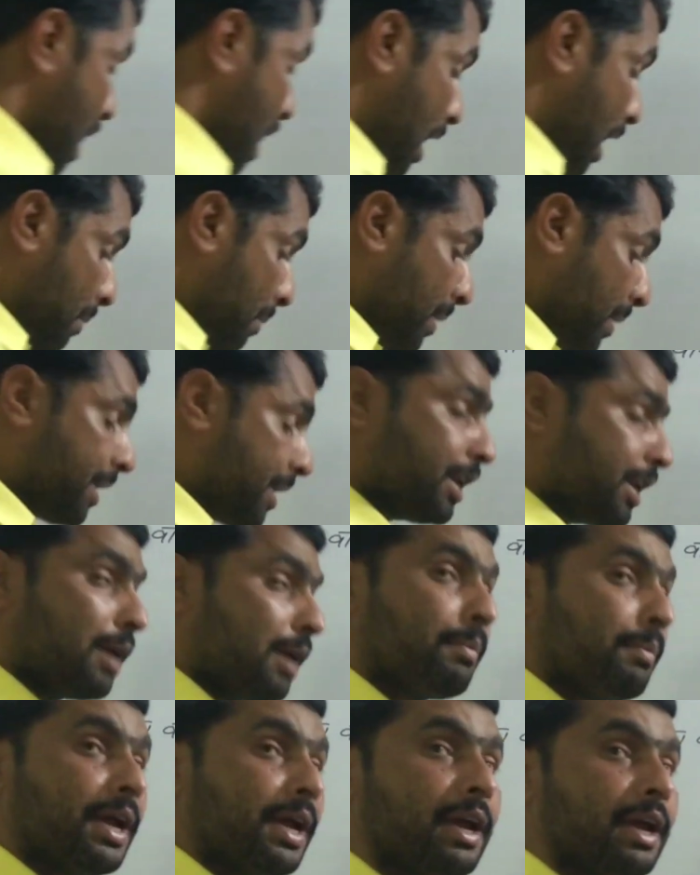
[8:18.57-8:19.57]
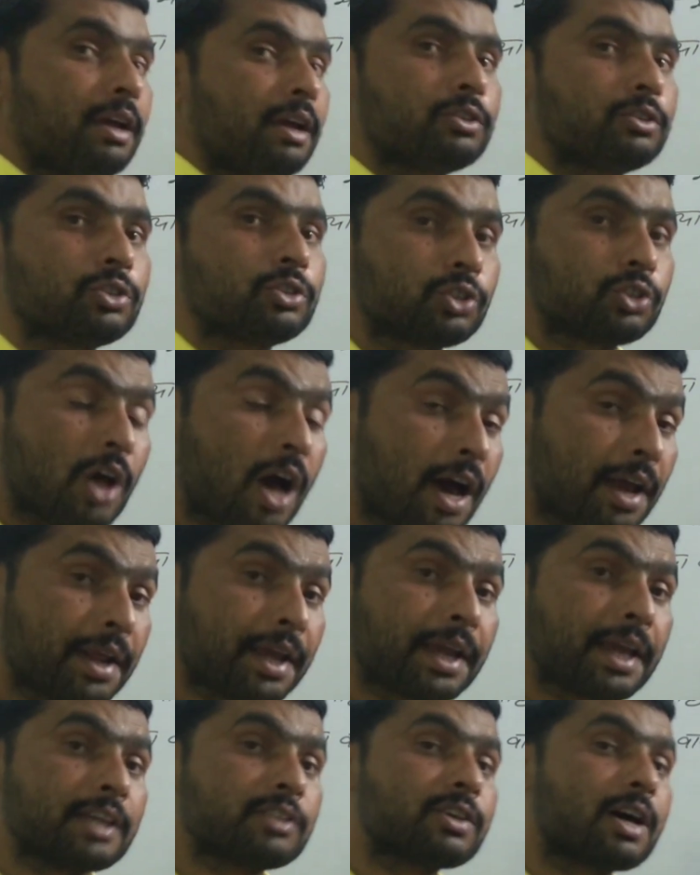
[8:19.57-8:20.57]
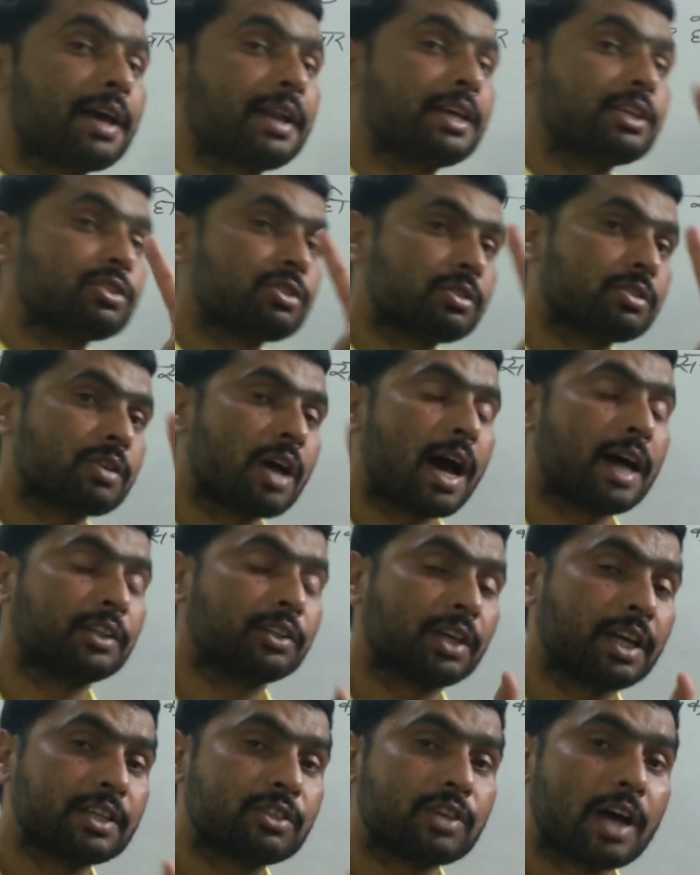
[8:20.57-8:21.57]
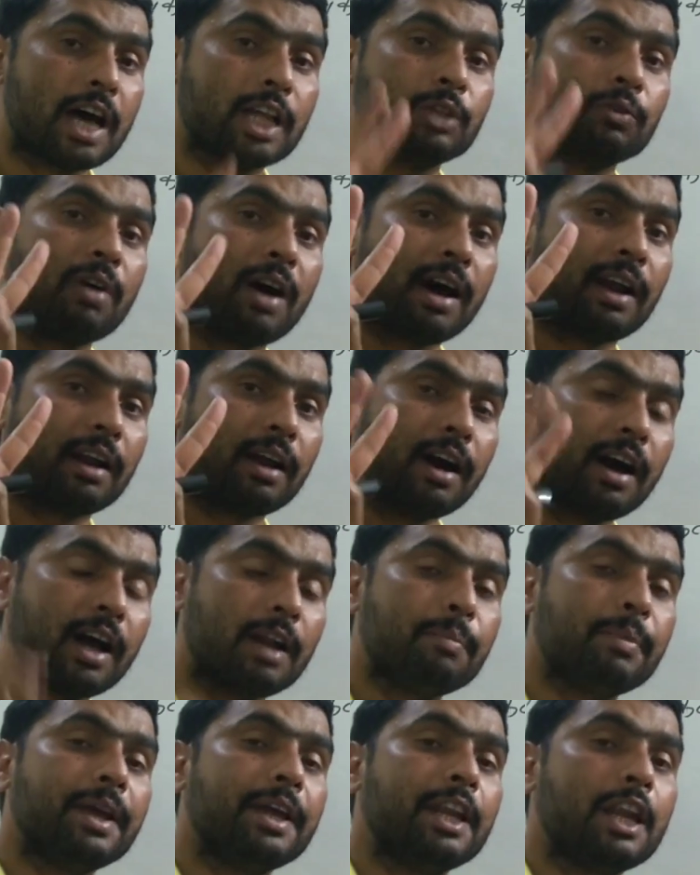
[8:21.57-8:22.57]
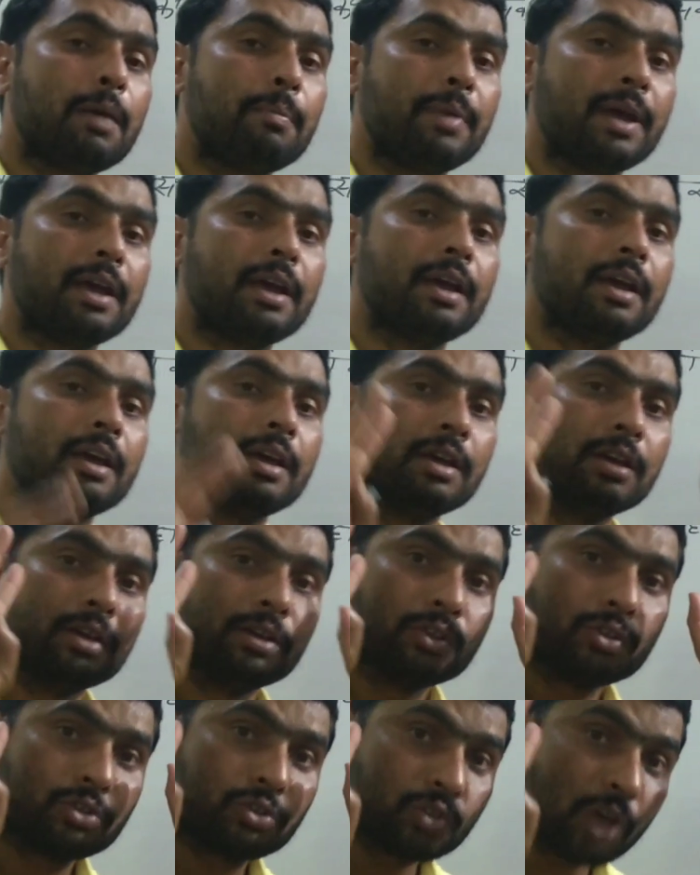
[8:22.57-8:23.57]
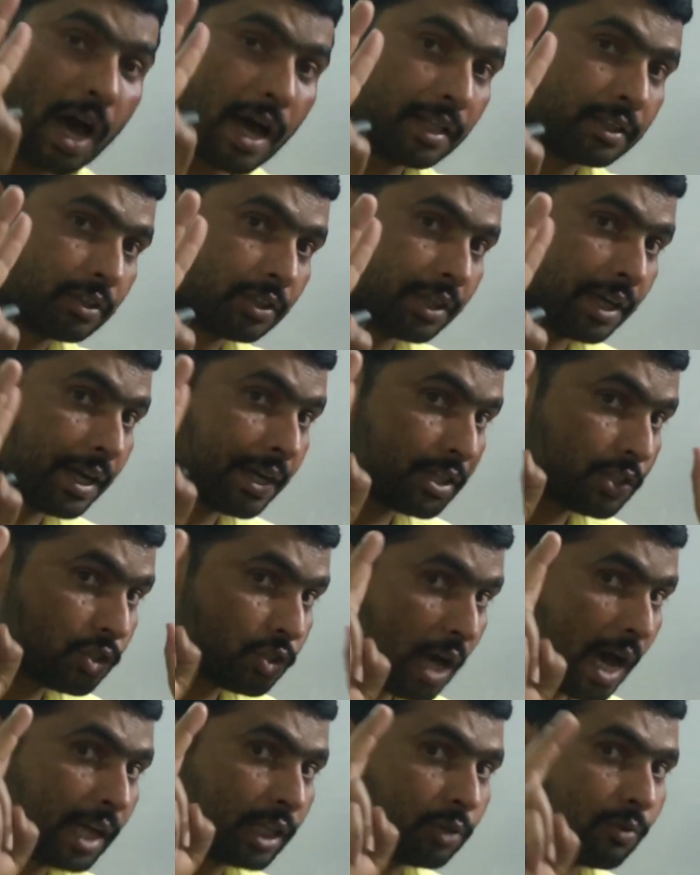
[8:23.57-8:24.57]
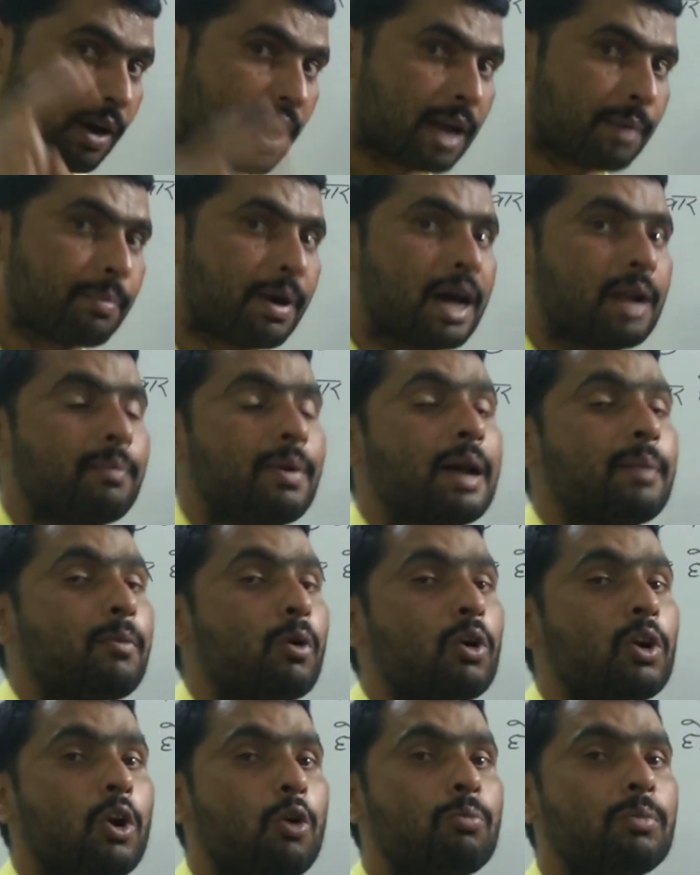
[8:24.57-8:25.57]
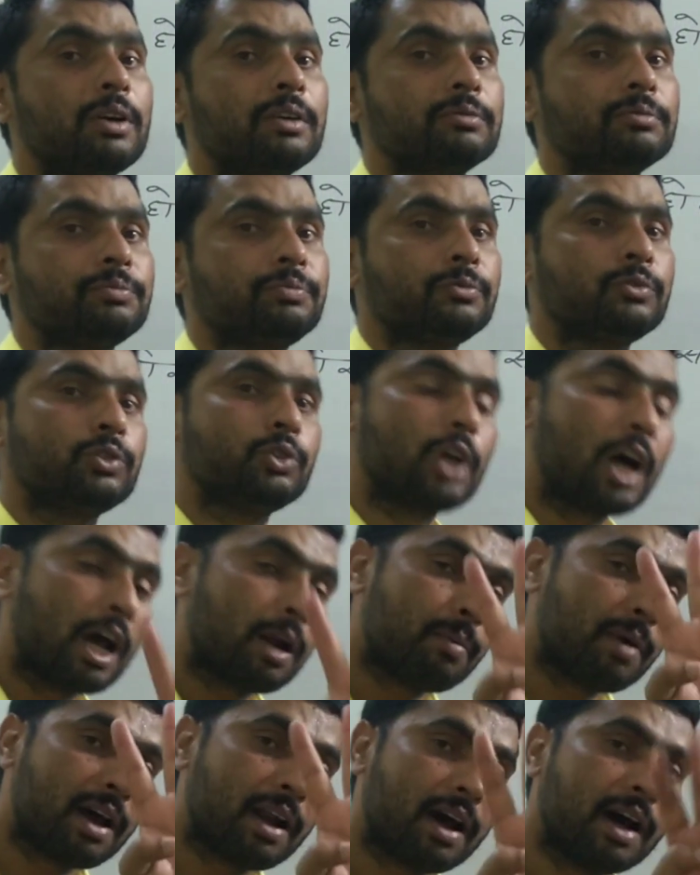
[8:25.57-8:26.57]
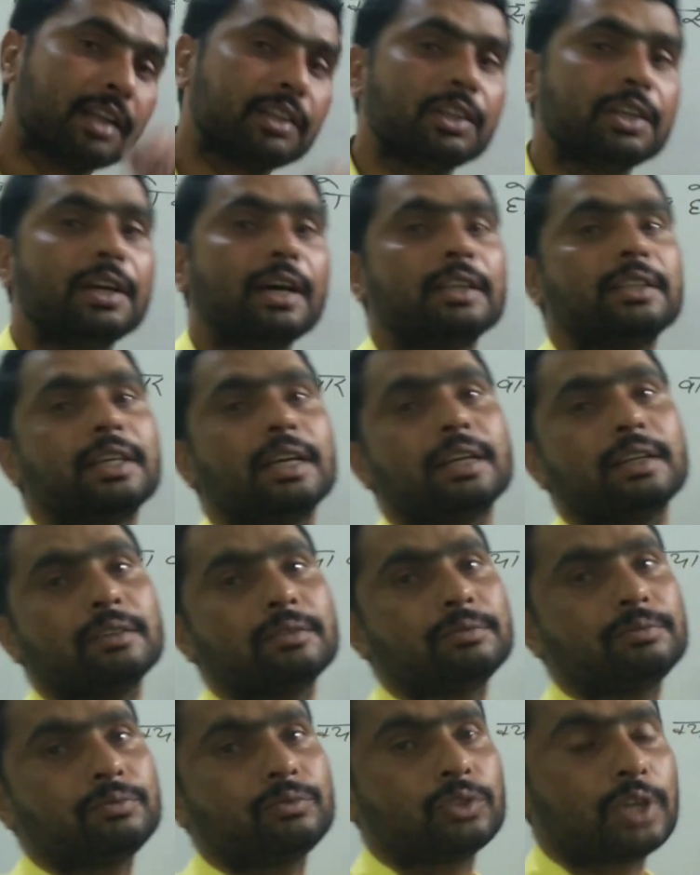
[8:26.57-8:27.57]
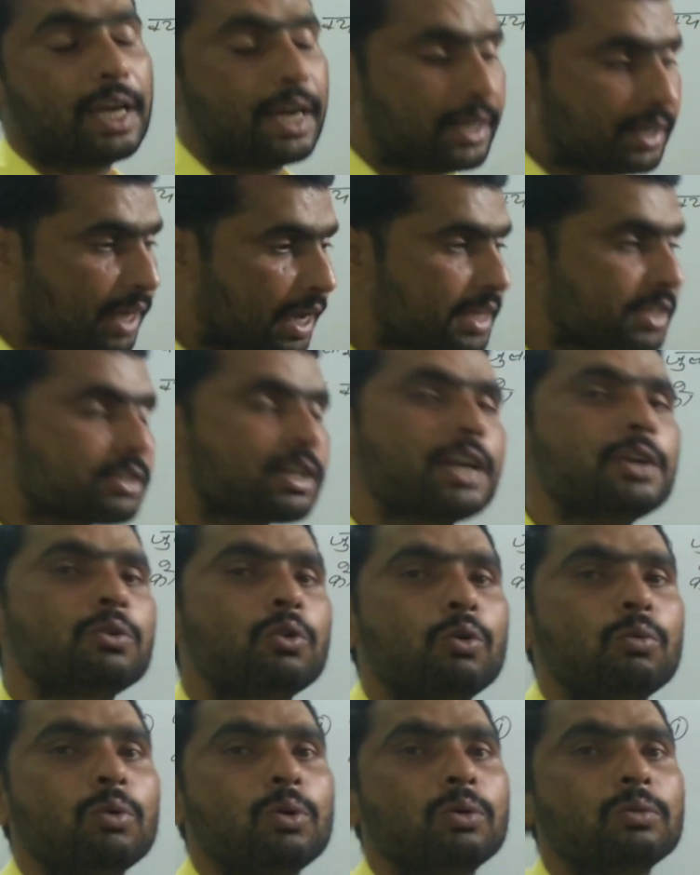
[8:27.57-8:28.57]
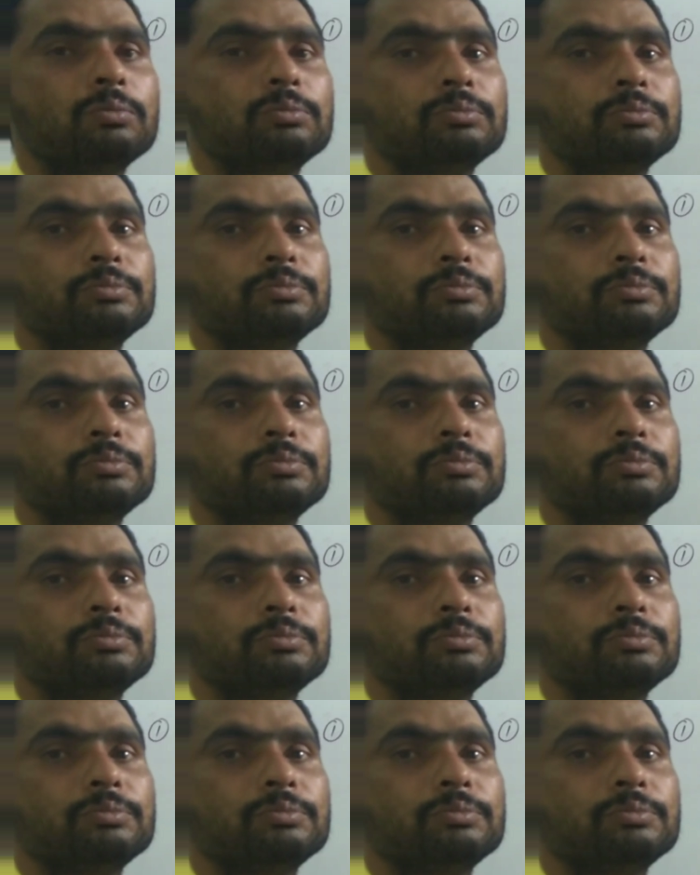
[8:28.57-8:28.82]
हर महीने में सारे के सारे सात के सात बार हर महीने में सात के सात बार बार बार बोल रहा हूं मैं चार बार आते ही आते हैं चाहे अट्ठाईस का ही हो वो